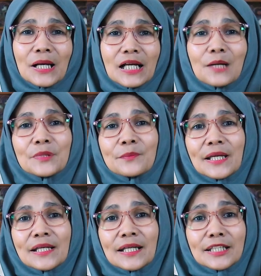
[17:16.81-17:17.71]
Apakah
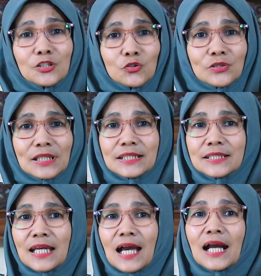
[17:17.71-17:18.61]
perbedaan itu
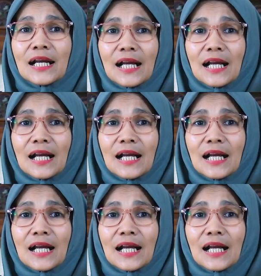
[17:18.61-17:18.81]
nantinya